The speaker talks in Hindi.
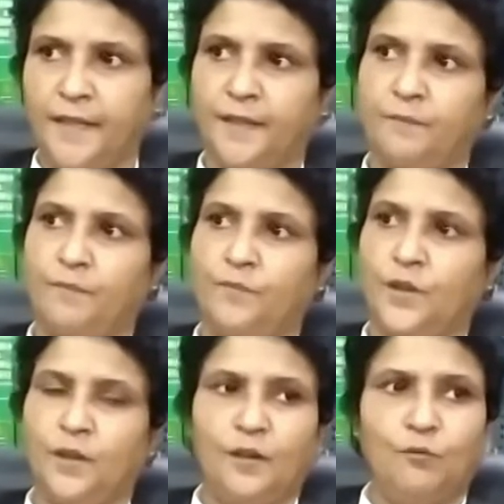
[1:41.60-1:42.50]
आए
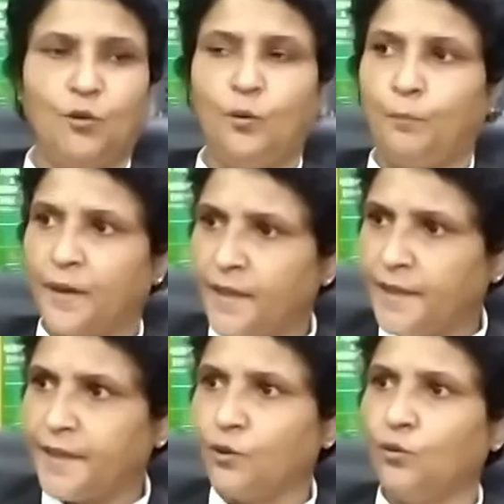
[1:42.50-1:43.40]
जी वो पढ़े
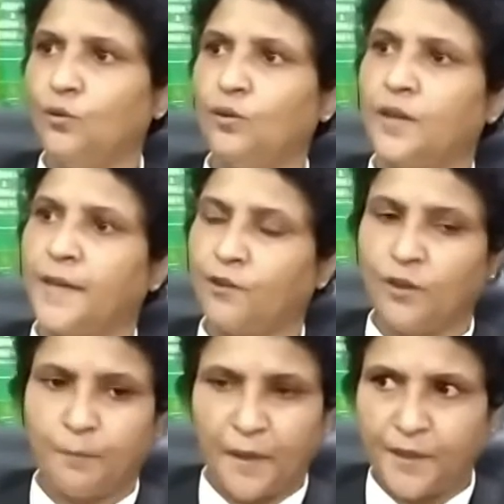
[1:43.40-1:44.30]
लिखे हों
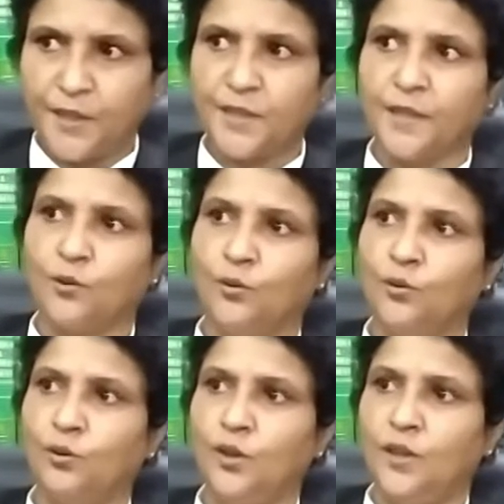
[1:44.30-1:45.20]
रेगुलर प्रैक्टिशनर
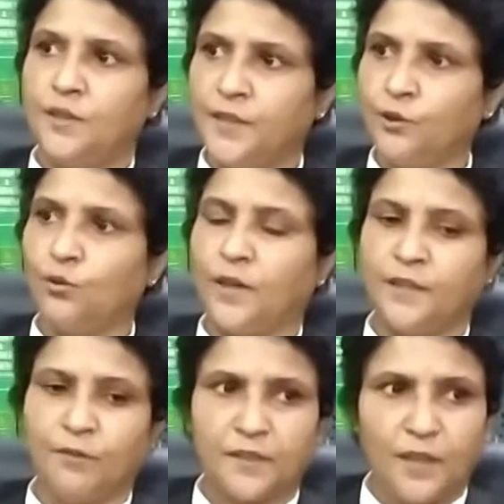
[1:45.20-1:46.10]
हों जिनको
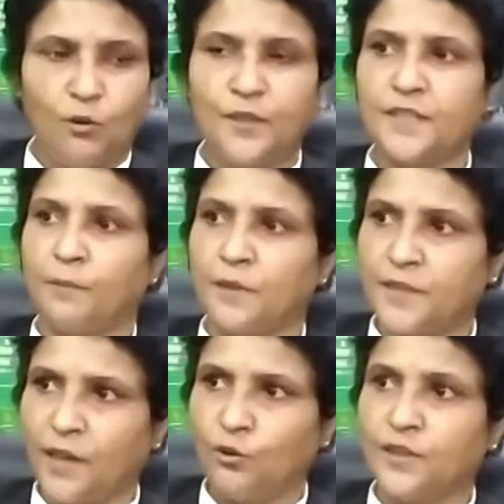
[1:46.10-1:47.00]
अधिवक्ताओं की
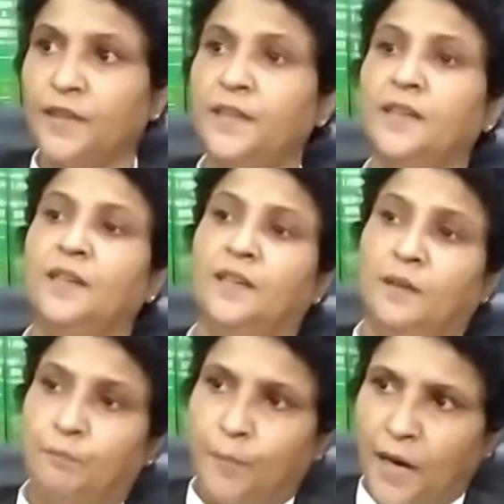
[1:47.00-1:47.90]
समस्याओं से
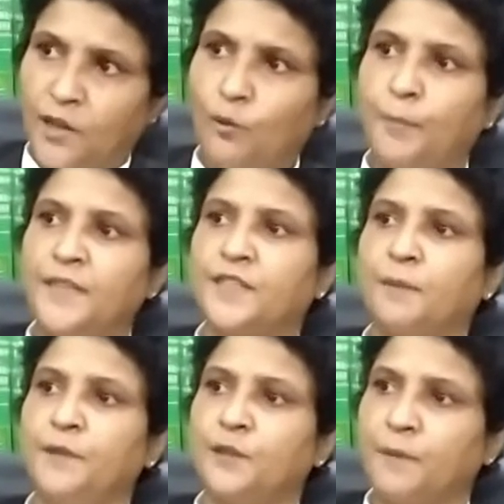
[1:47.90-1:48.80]
बार और बेंच
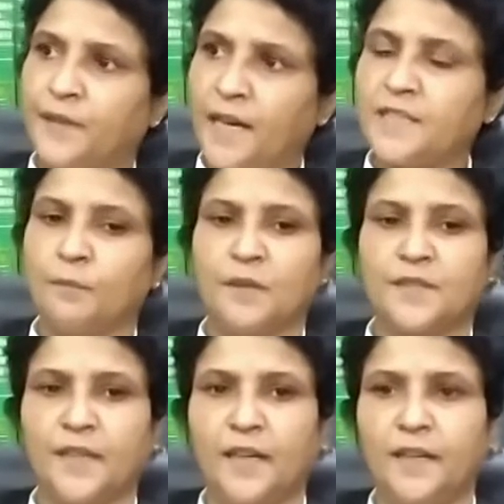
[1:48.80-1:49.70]
के बीच में क्या
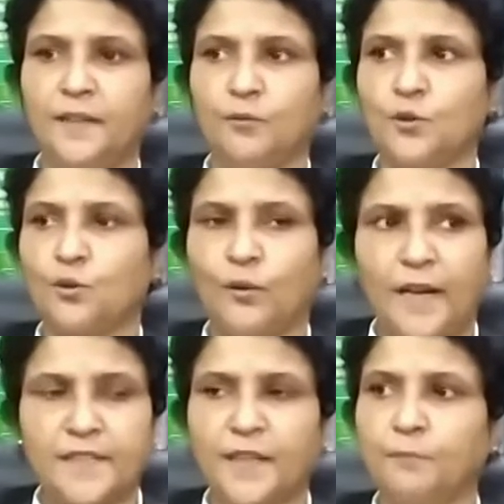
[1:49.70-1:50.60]
समस्या है उसको
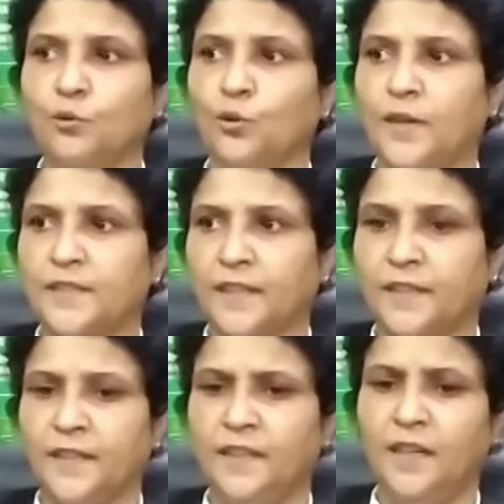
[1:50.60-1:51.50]
कैसे हम दूर कर
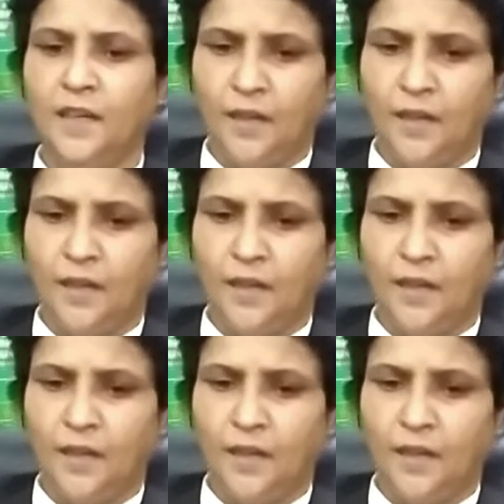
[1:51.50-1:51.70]
सकते हैं